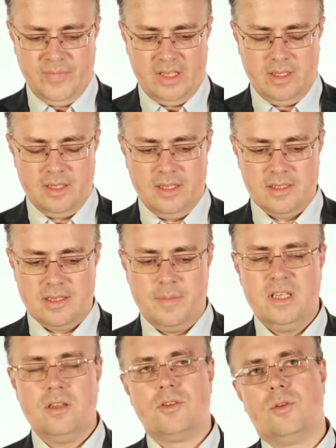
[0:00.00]
надо
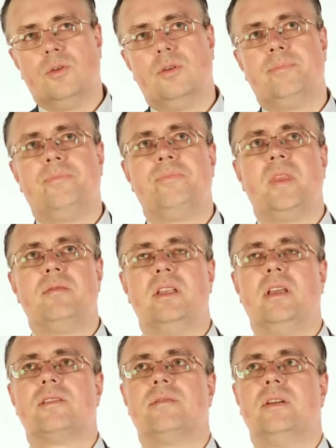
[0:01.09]
заметить, что
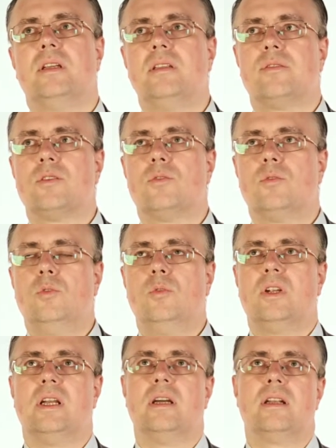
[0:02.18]
финансовая
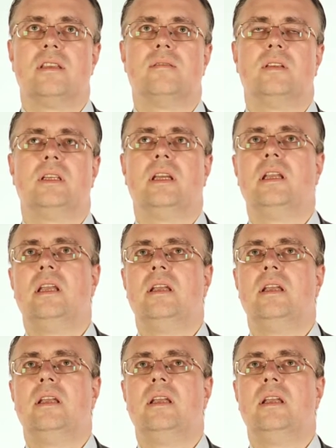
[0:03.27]
инфраструктура развита